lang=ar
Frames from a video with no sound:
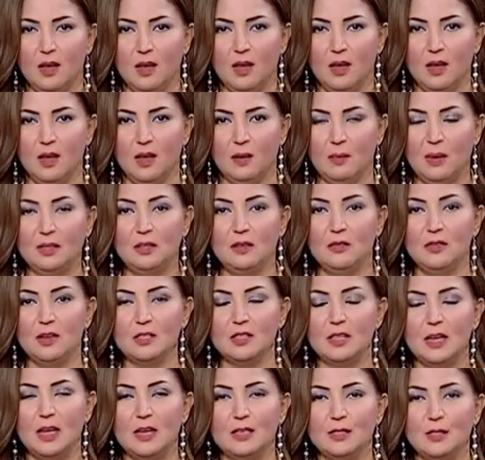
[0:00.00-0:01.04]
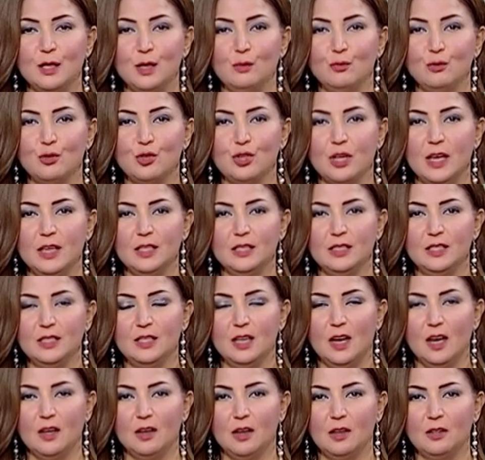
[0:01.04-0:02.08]
آه، بعد الفصل أعزائي المشاهدين
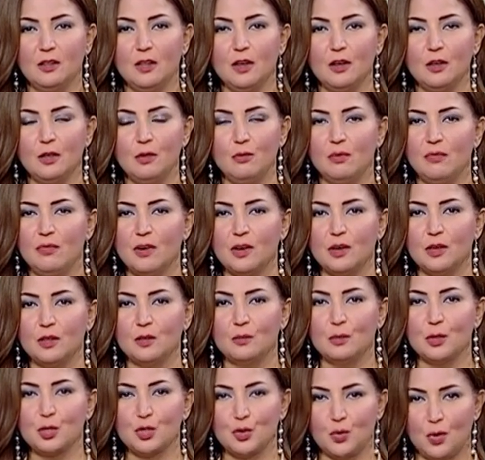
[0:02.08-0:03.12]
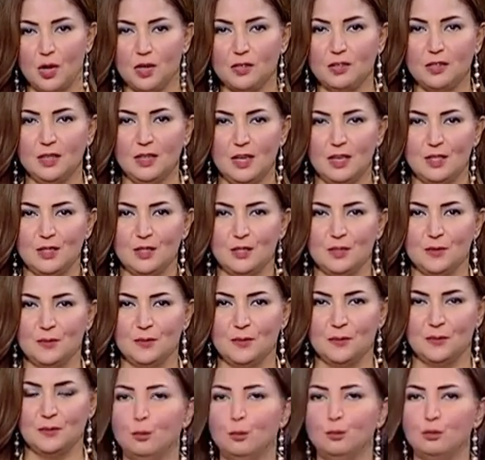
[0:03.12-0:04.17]
هنلتقي وفقرة مشروعات الناس
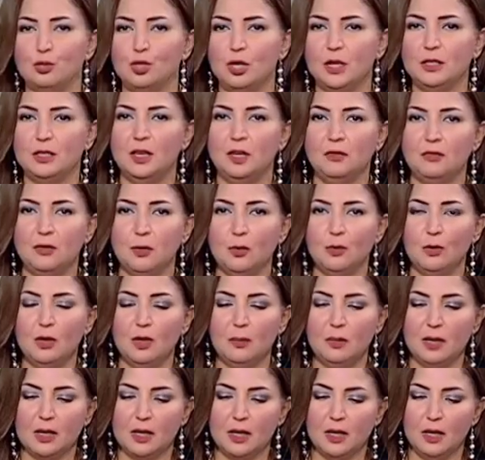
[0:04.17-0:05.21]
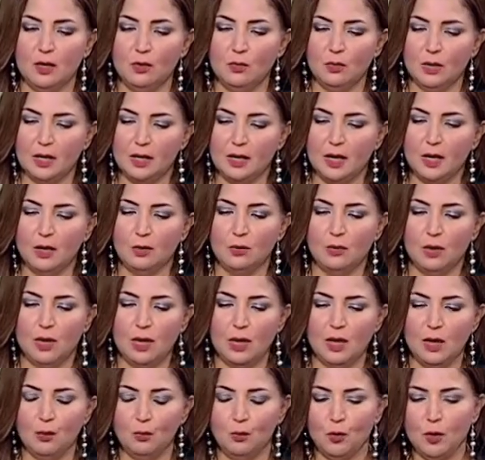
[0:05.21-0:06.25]
مشاهدينا في كل مكان ونحن
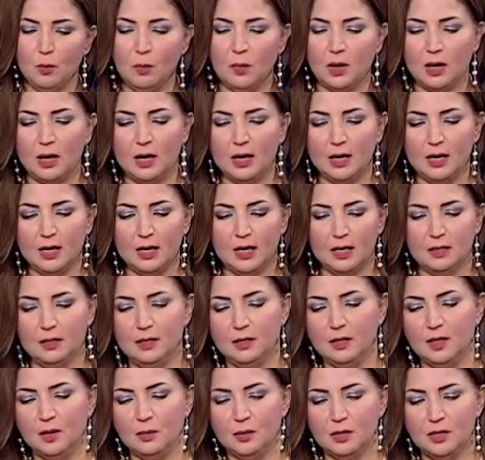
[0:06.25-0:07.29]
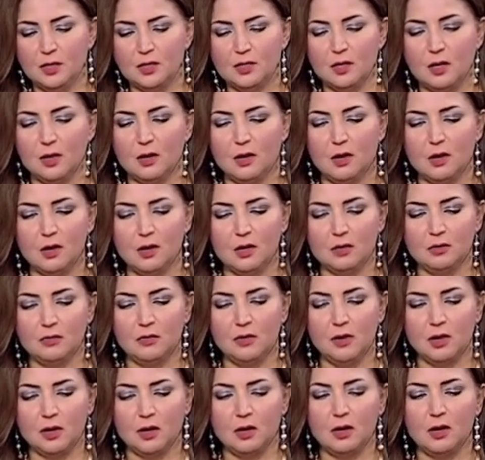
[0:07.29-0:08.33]
على ابواب مرحله جديده من استحقاقات
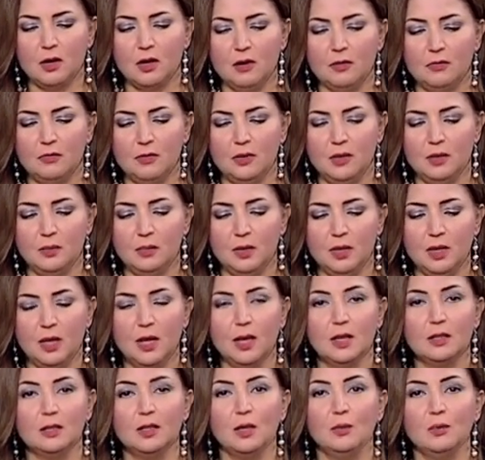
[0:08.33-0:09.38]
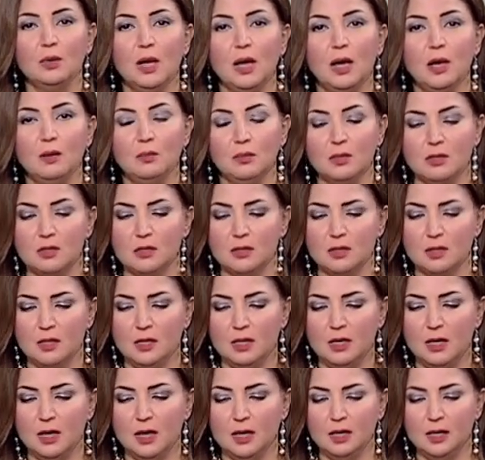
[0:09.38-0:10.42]
فارقه في بناء الدوله
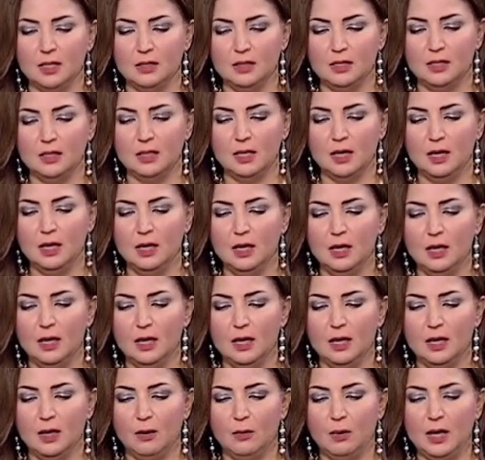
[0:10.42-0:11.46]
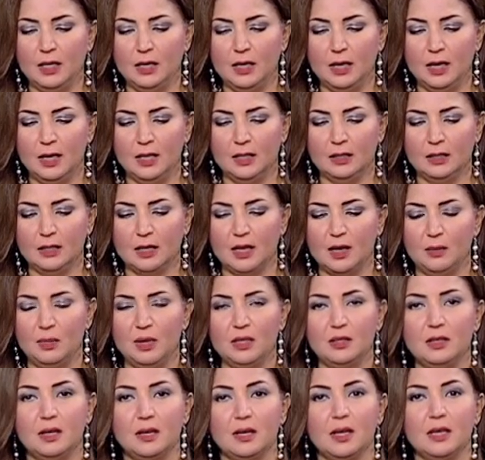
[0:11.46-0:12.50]
المصريه الجديده وهي
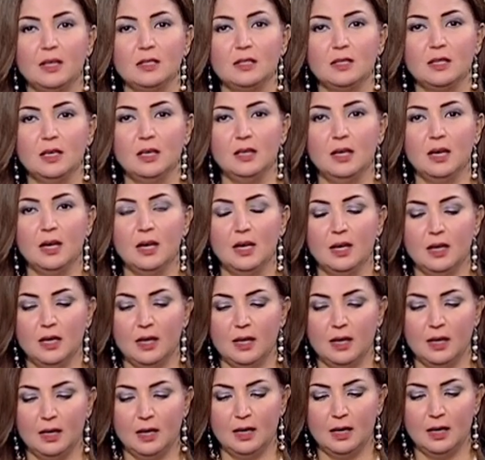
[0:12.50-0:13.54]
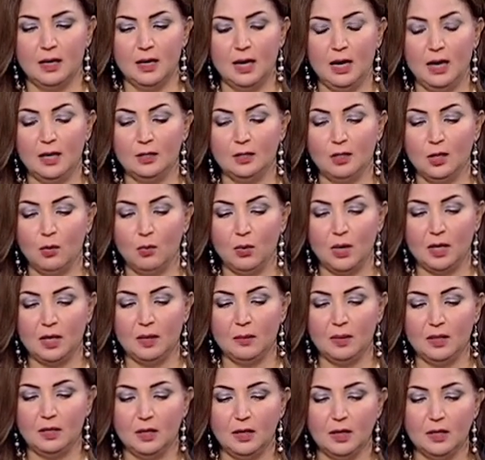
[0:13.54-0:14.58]
الانتخابات الرئاسيه آه، احد
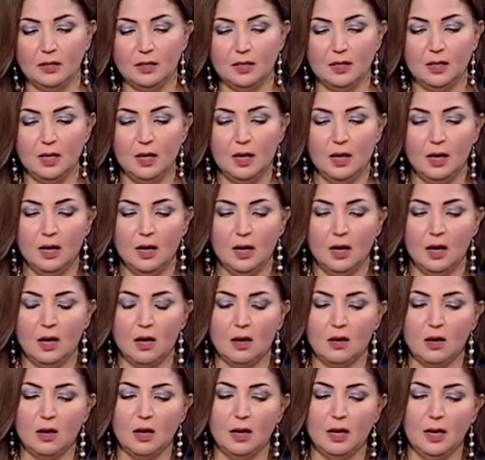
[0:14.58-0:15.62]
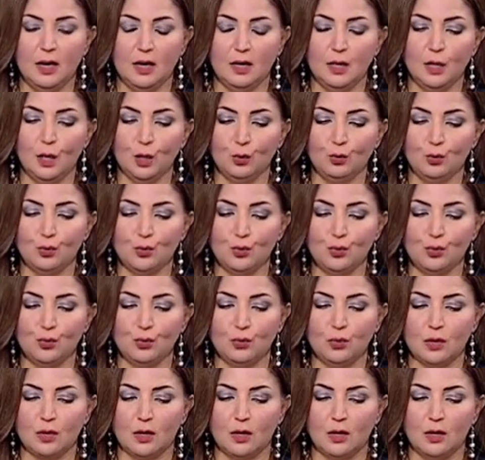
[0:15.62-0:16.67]
الواجبات التي حققها لنا
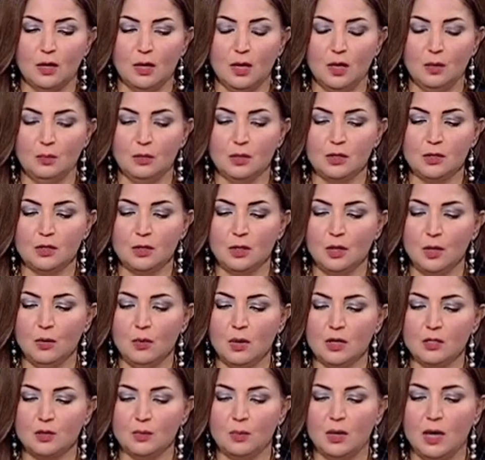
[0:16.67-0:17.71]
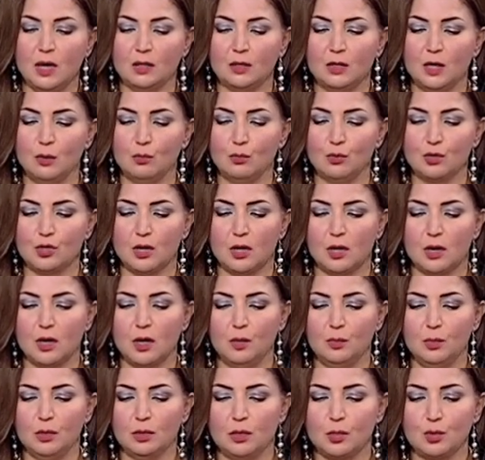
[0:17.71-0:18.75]
الدستور آه، المصري واصبحت المشاركه
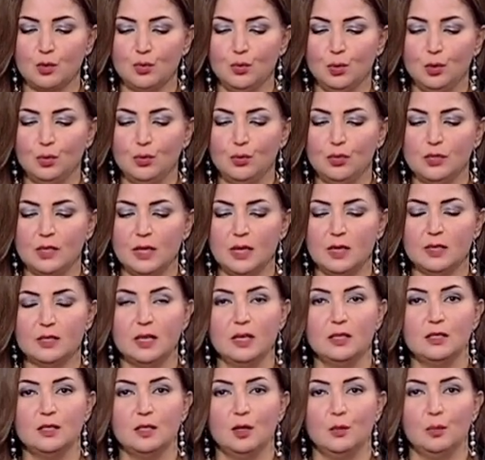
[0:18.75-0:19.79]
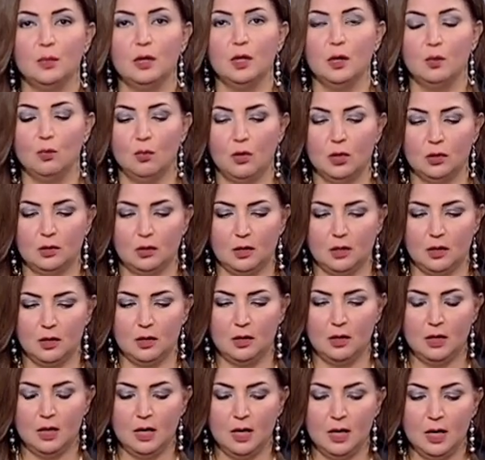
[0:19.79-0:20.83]
بالتصويت جزء اساسي من المواطنه.
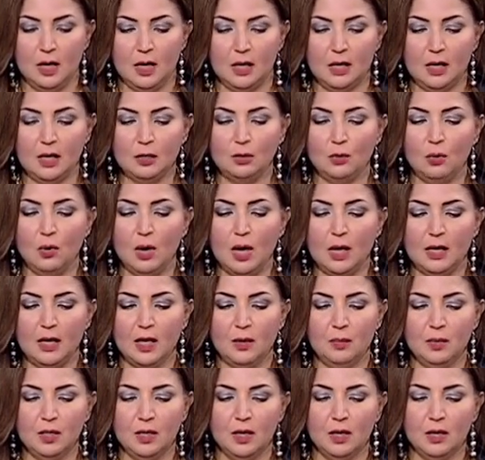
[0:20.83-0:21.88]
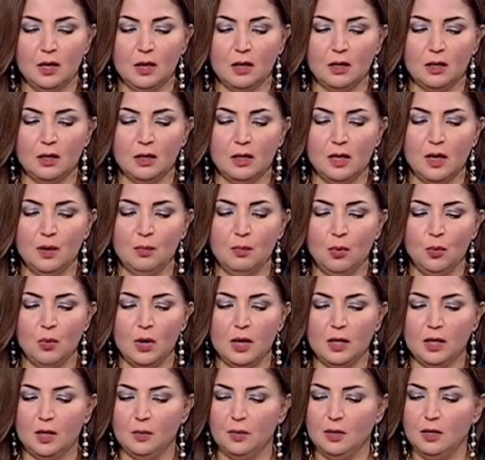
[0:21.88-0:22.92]
ندعو الجميع الى القيام
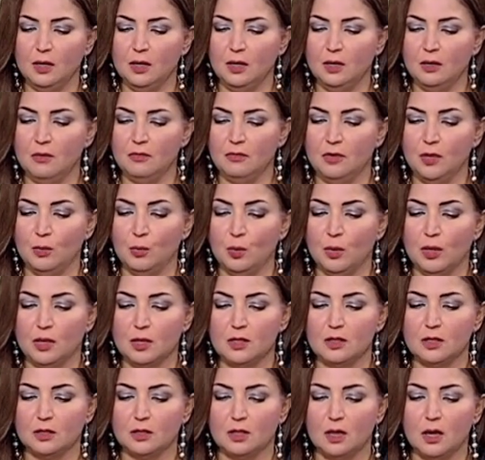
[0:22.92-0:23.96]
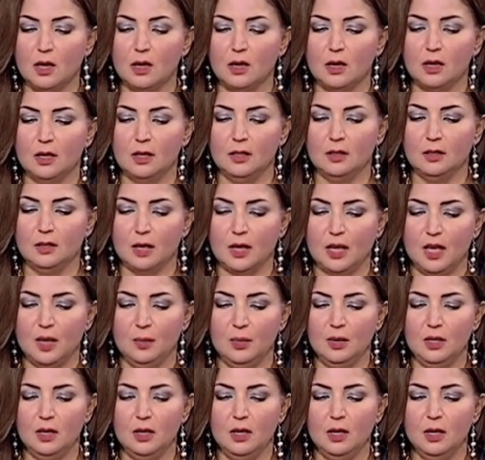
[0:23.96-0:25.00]
بواجبه في ممارسه الحق
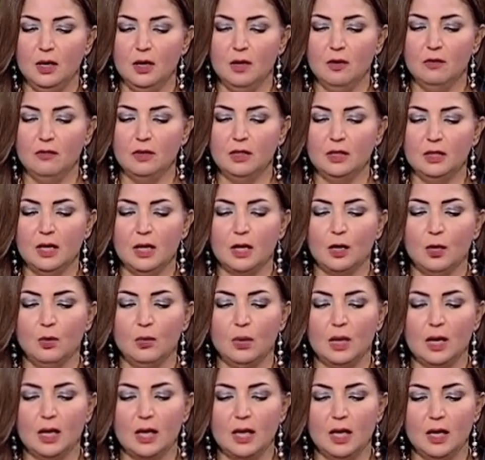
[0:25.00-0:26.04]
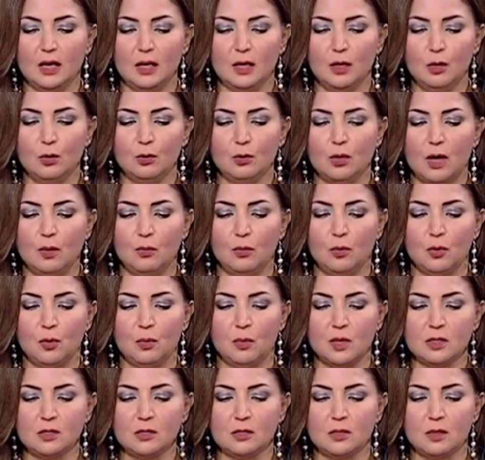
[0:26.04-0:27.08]
الانتخابي في الداخل والخارج لتعبر
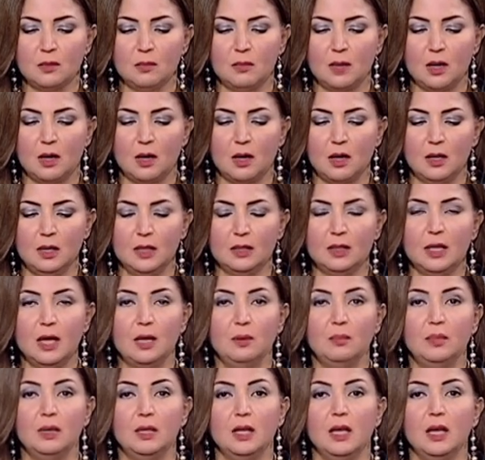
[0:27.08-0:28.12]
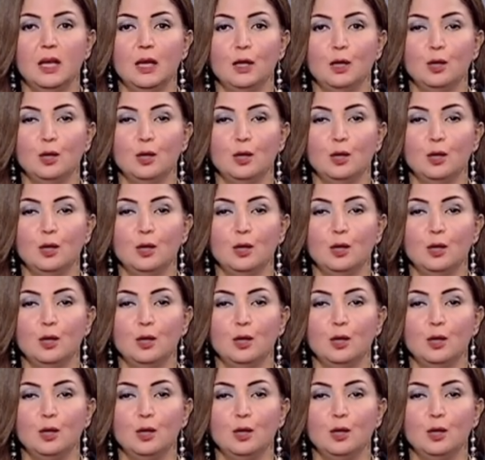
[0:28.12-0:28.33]
مصر مرحله البناء